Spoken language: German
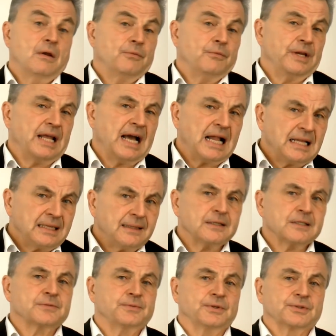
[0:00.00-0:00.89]
Für die
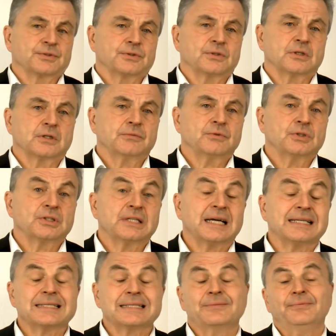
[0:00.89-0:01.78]
Altersvorsorge würde
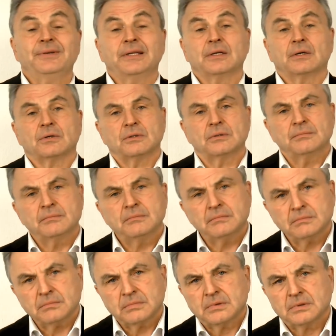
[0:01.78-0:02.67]
das
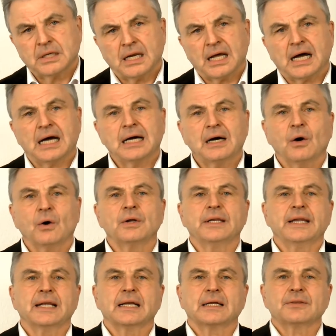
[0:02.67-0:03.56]
wiederum klar auch
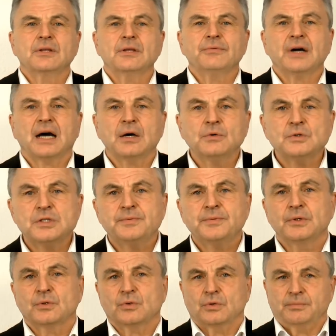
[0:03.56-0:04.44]
negative
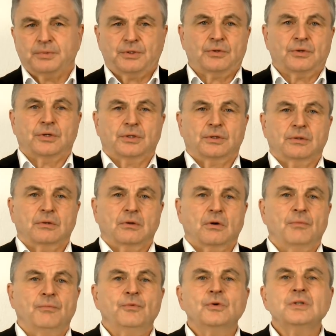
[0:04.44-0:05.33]
Auswirkungen bedeuten
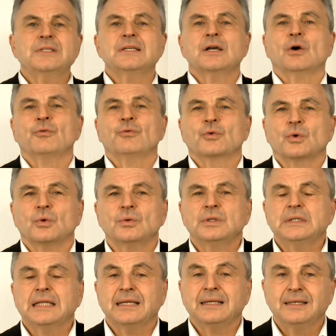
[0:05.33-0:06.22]
obwohl sie
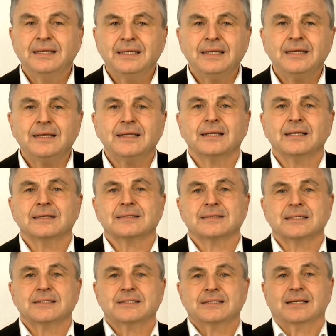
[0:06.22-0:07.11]
aufgrund der niedrigen
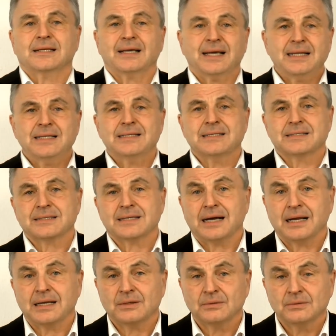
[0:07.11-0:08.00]
gesetzlichen
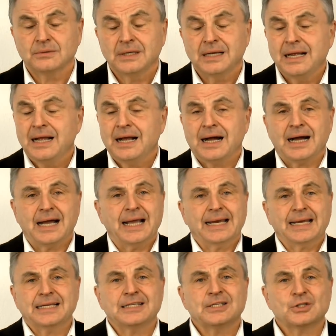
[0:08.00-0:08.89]
Rentenzahlungen
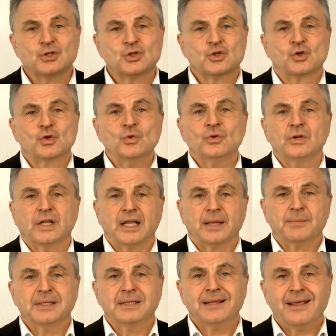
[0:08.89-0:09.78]
eigentlich
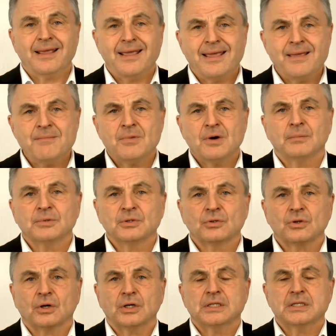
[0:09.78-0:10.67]
zunehmend immer
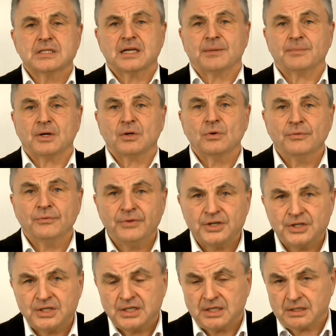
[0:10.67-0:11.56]
bedeutsamer und
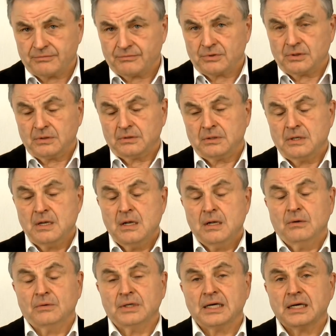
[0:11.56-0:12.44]
wichtiger wird
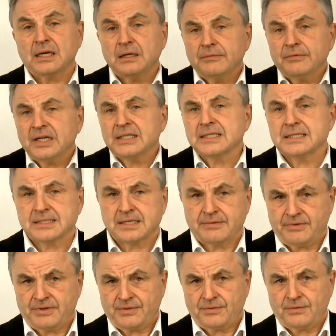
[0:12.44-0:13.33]
und an Relevanz
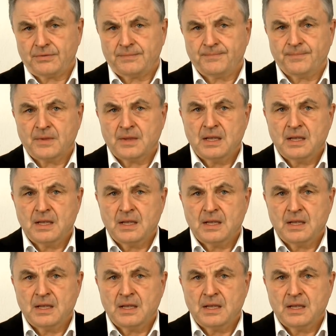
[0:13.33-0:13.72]
gewinnt.